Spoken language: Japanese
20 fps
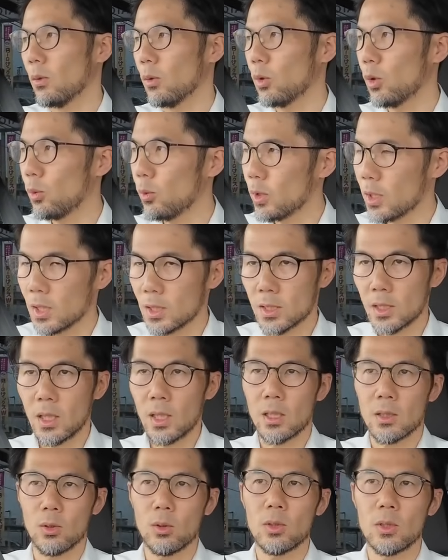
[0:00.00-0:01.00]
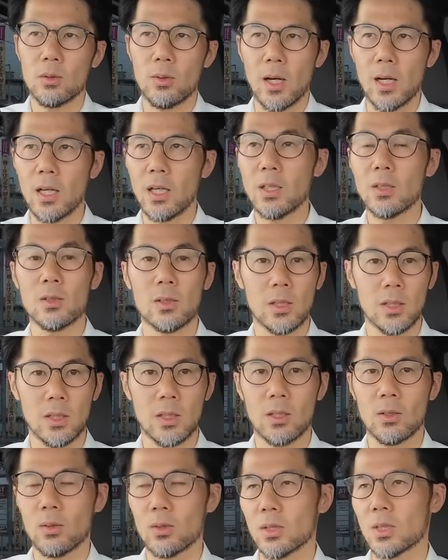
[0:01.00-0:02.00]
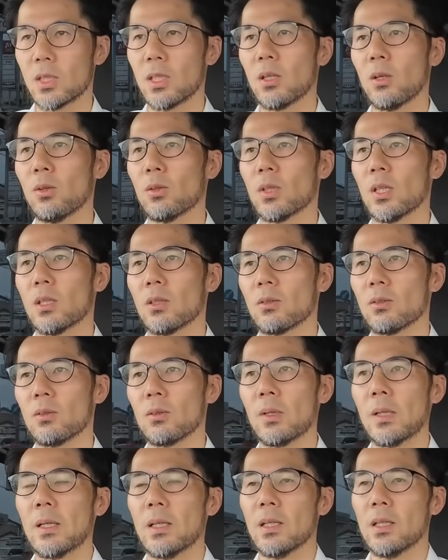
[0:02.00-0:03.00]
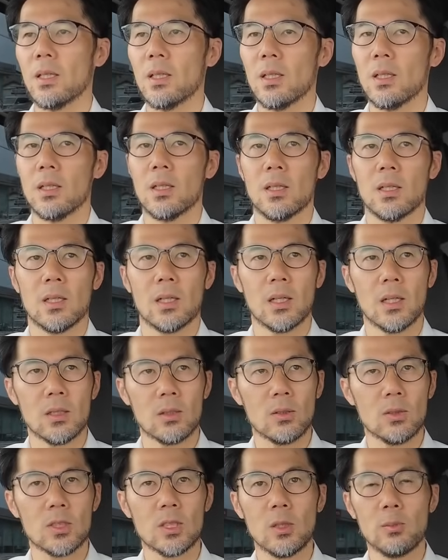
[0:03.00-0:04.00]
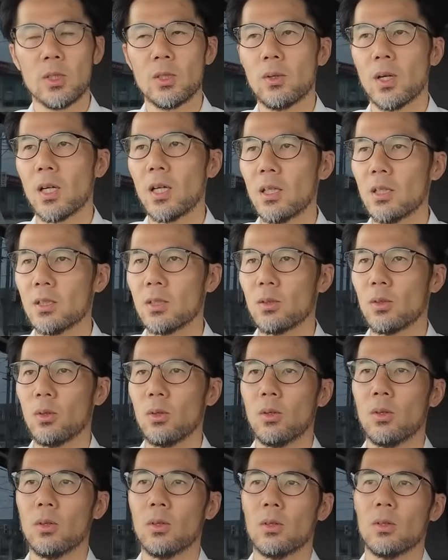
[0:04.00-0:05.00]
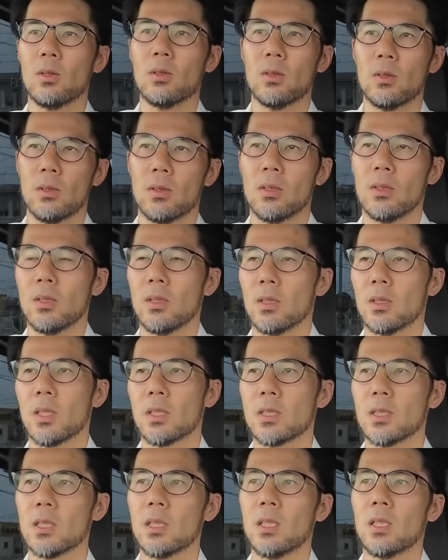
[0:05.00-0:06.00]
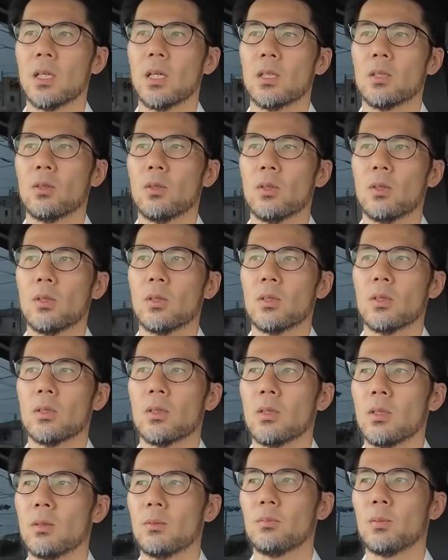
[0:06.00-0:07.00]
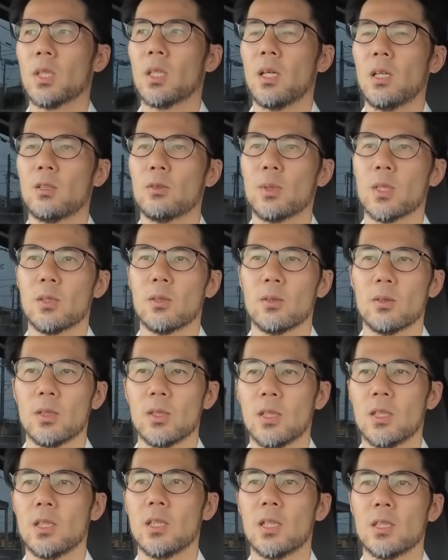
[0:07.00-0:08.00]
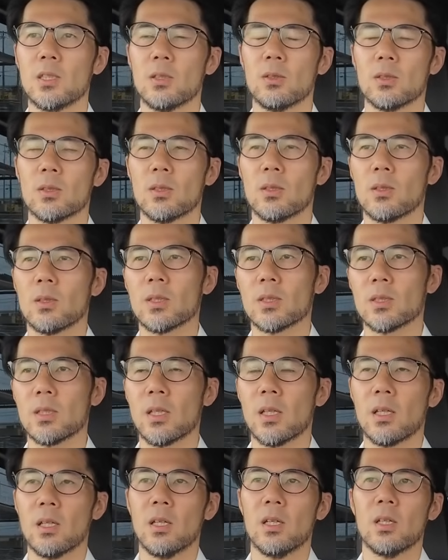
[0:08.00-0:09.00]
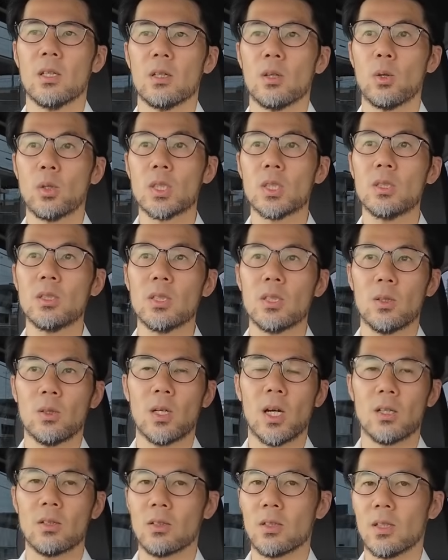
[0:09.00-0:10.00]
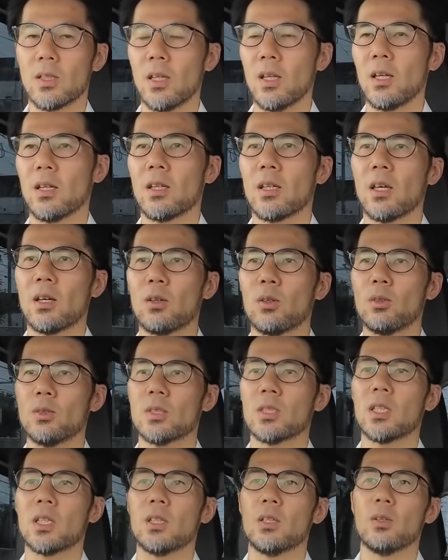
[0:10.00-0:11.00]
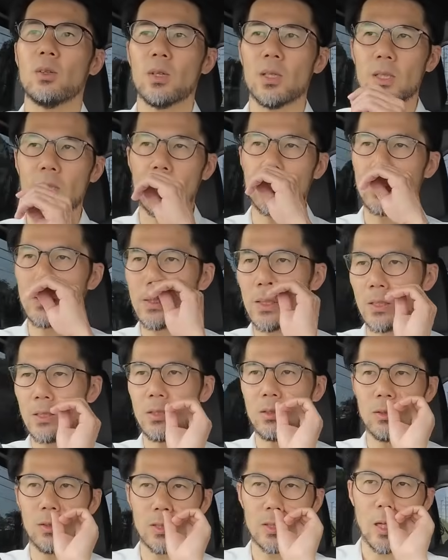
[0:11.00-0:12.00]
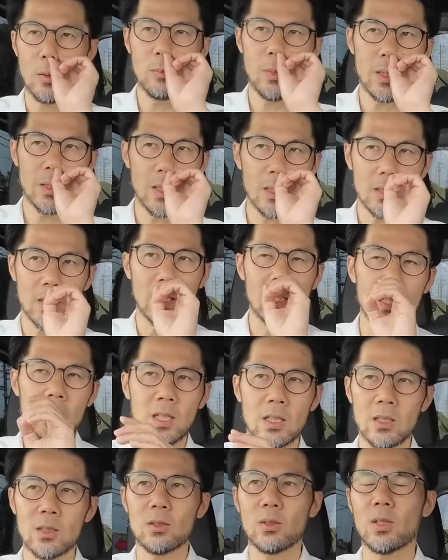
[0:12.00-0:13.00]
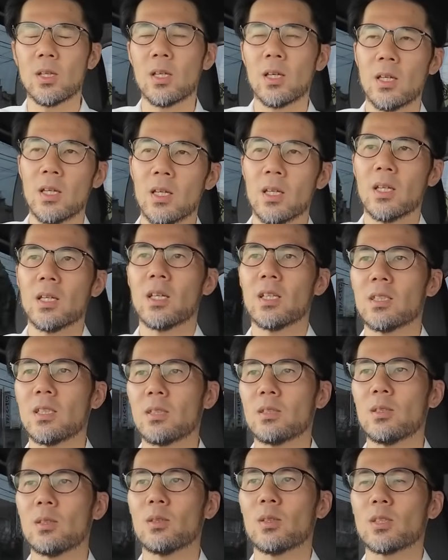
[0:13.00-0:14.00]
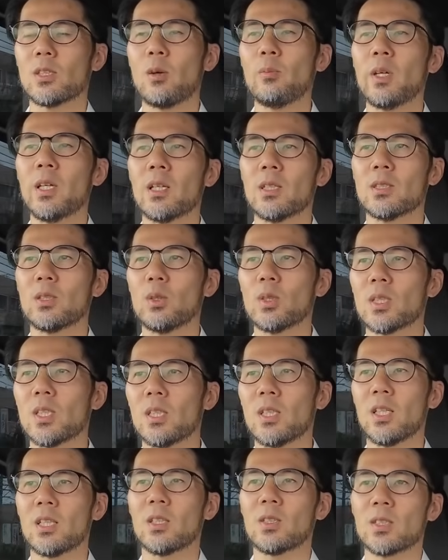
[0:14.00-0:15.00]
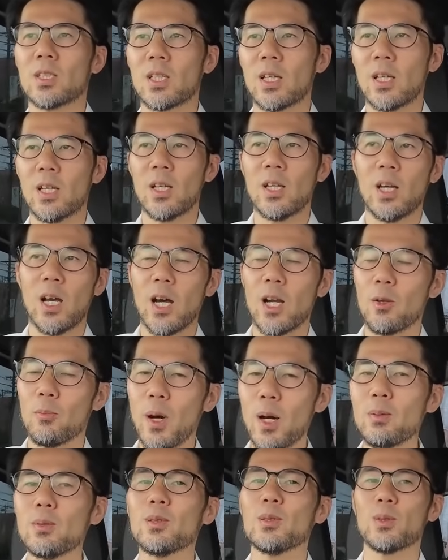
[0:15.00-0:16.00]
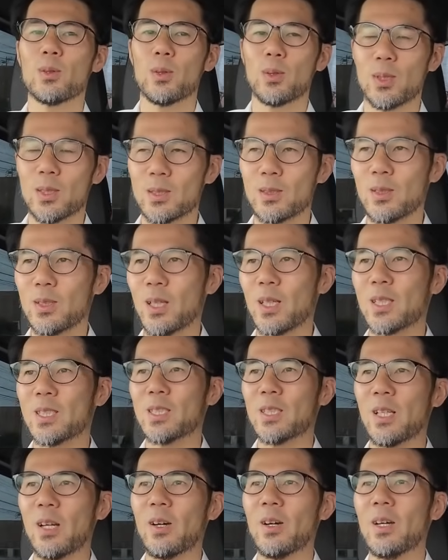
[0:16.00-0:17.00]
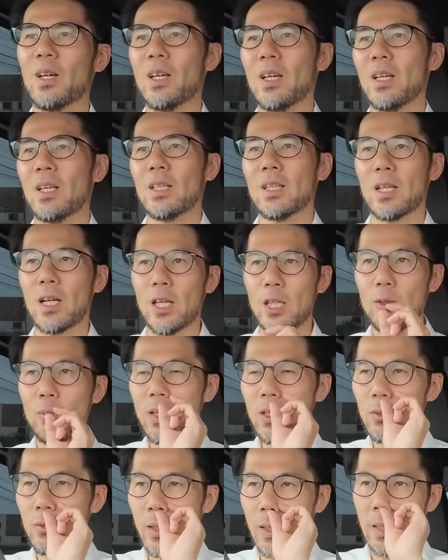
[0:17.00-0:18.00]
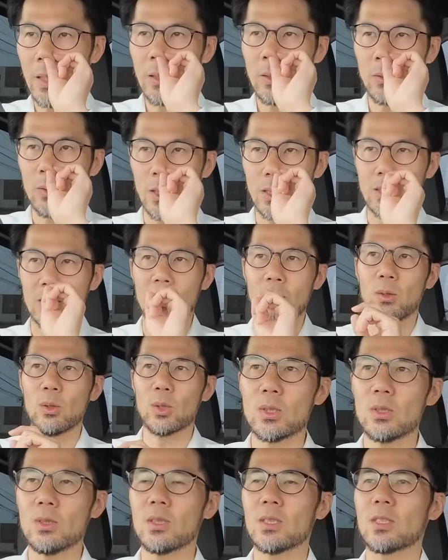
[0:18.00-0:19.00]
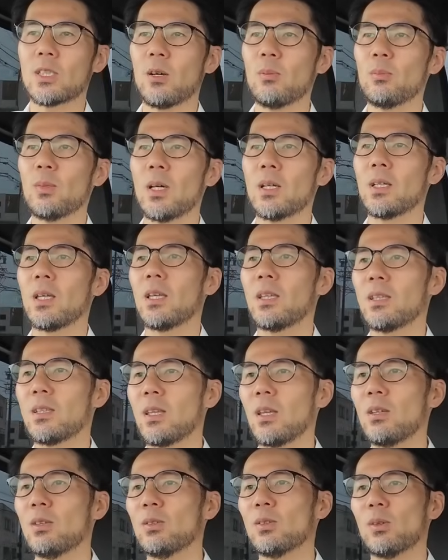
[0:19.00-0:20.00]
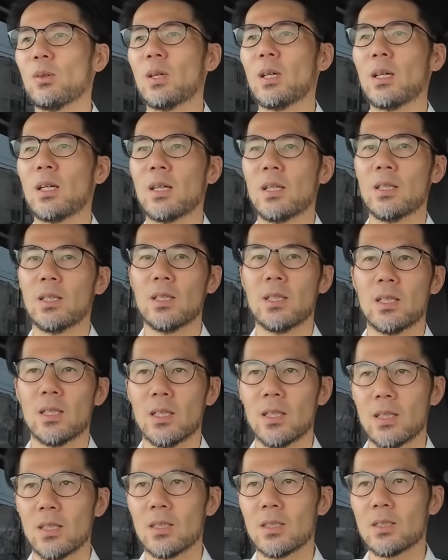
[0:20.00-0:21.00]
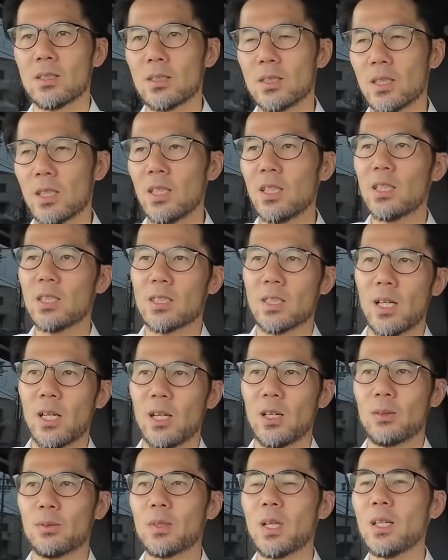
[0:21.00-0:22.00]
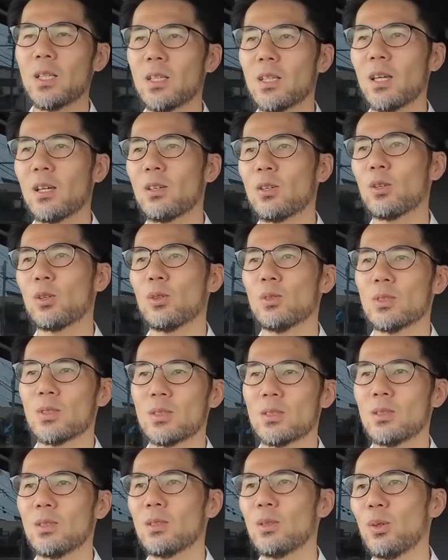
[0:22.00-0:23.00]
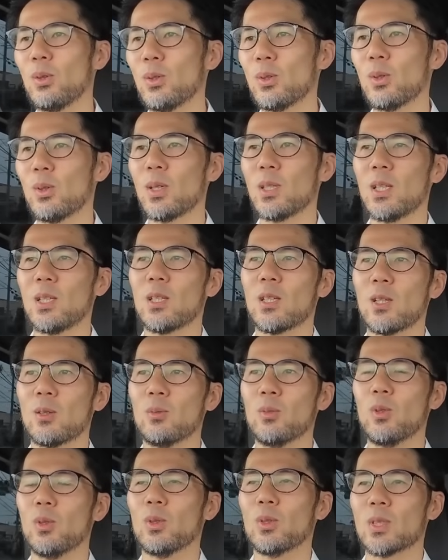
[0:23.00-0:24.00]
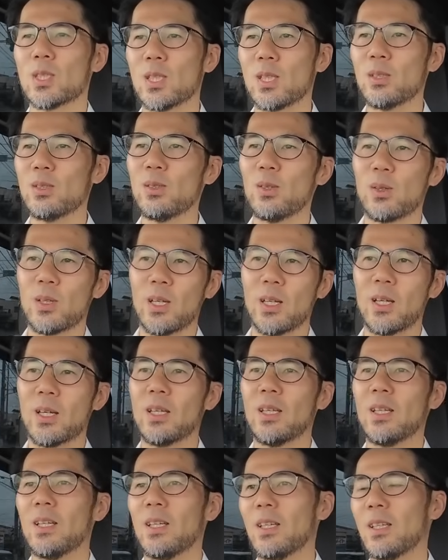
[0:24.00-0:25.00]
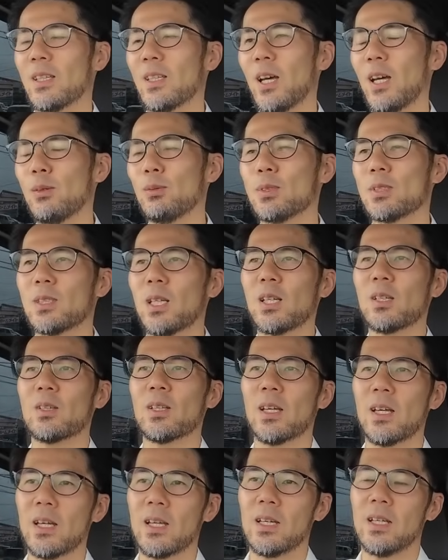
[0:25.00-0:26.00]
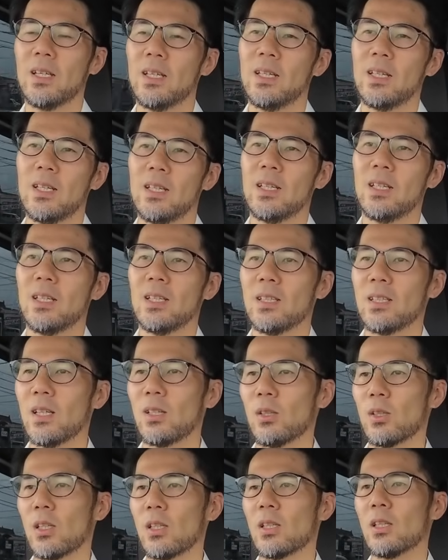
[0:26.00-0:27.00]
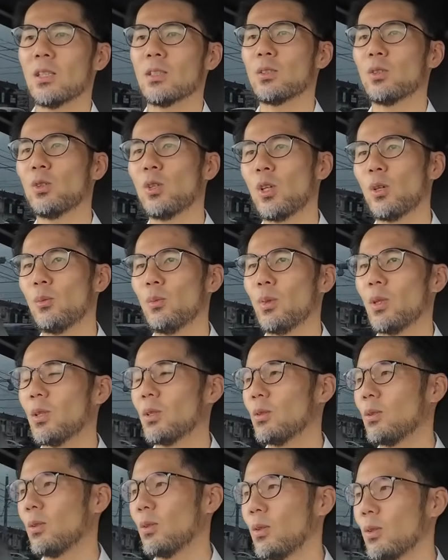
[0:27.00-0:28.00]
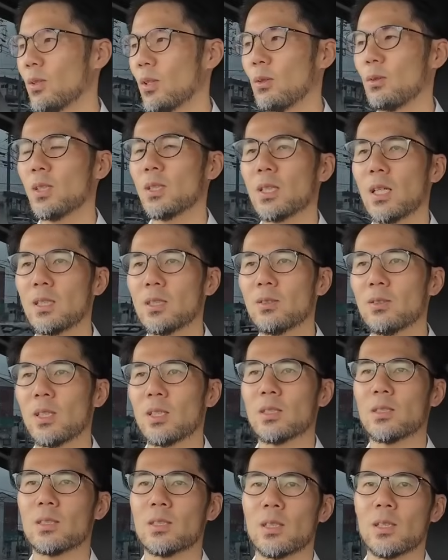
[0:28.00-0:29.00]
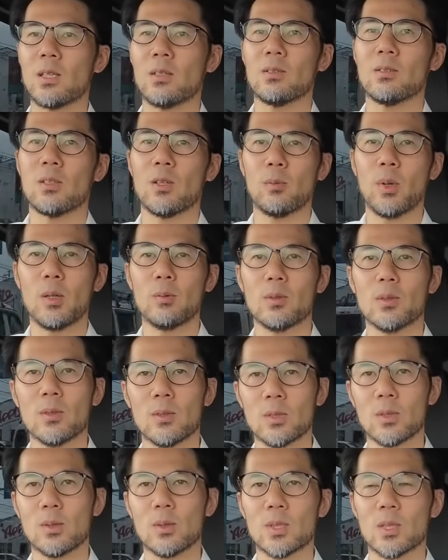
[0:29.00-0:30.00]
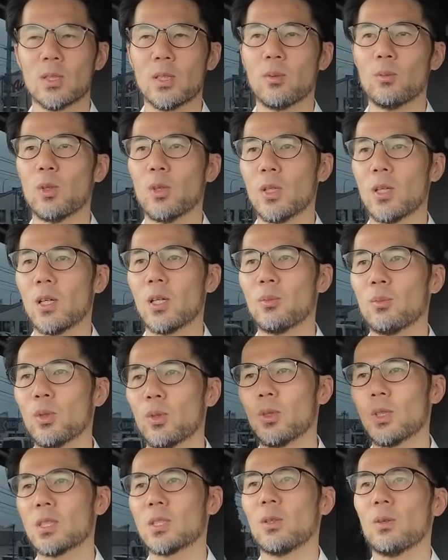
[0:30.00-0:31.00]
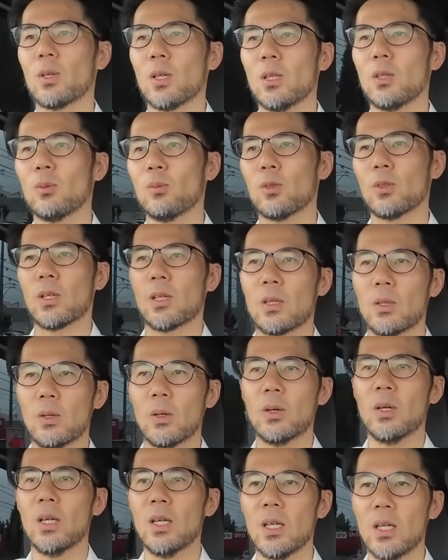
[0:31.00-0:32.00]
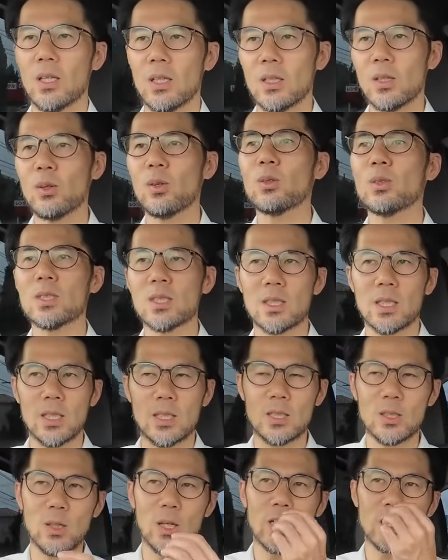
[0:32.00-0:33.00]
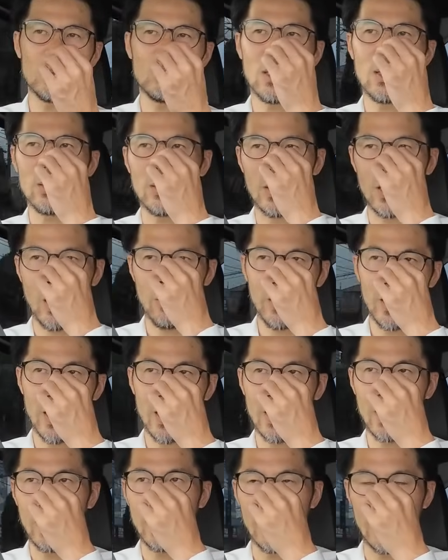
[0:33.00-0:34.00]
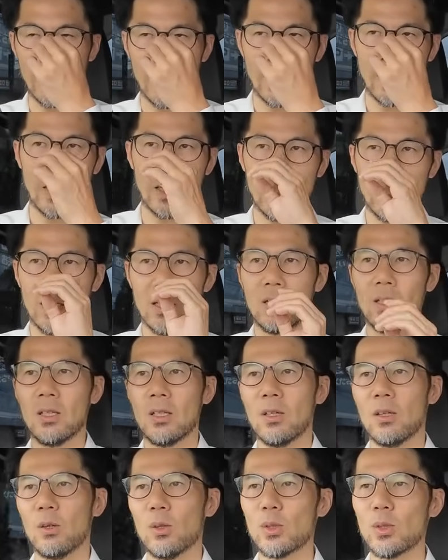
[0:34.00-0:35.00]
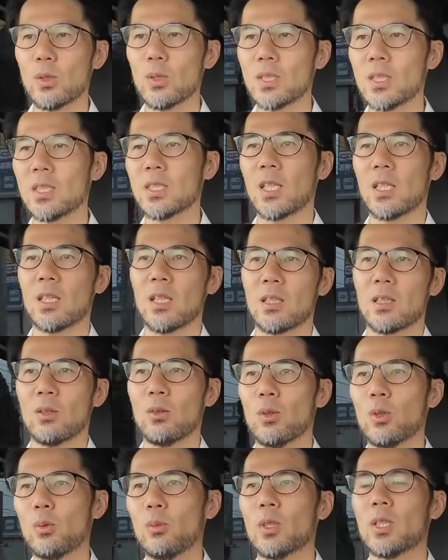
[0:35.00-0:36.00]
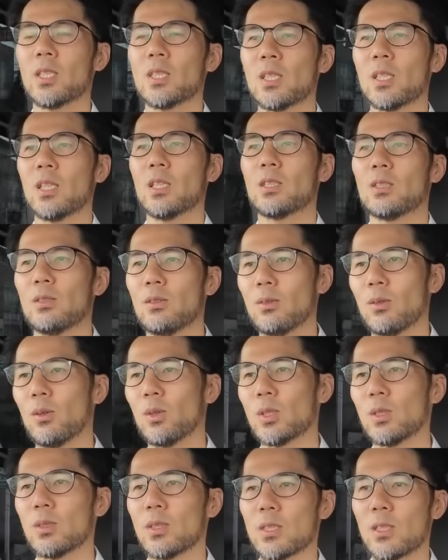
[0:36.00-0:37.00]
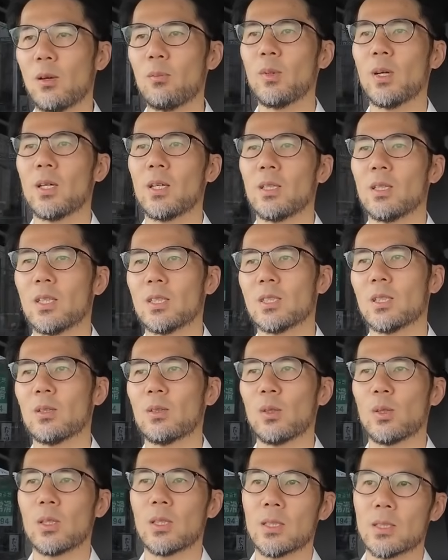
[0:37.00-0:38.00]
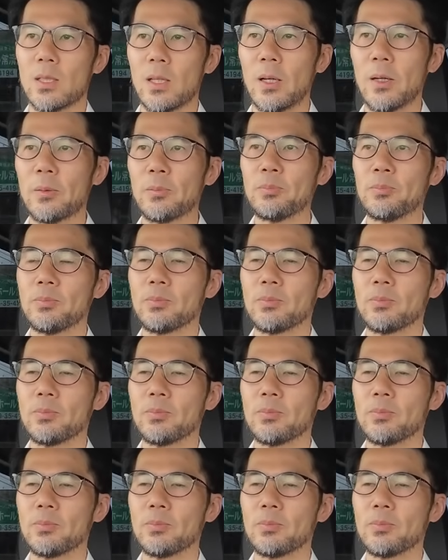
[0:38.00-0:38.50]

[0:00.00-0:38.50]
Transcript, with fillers: お友達が特に若い人だね結婚式が多くなってくるのはあのちなみに若い人たちにあのまた悪魔のように入れ知恵をするとですねご祝儀の額って結婚式披露宴に出席すると3万円ってインターネットで検索すると3万円が常識になってるじゃないあれバブルの頃に作ったらしいんだよだから今の若い子たちが祝儀3万円っていうのは月にさ2人結婚する同僚が出たらもう死ぬよねだいぶ辛いよねなのでねその辺もあのデフレ30年続いてるんでバブルの常識はもういい加減ぶっ壊した方がいいと思うんだけど日本人に一度始めるとやめられないんで恐ろしいじゃんだってお友達が週ご祝儀3万円出してる時にさ